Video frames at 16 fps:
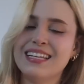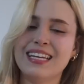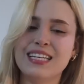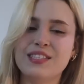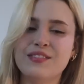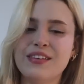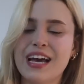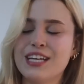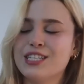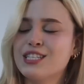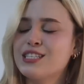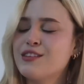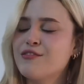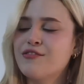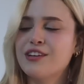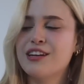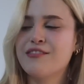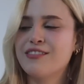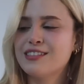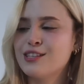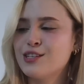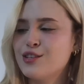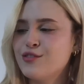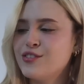nas viagens que forem
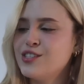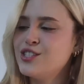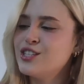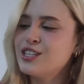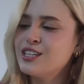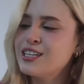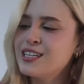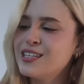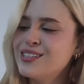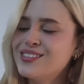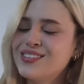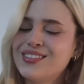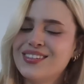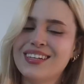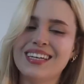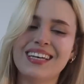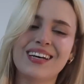fazer de fim de ano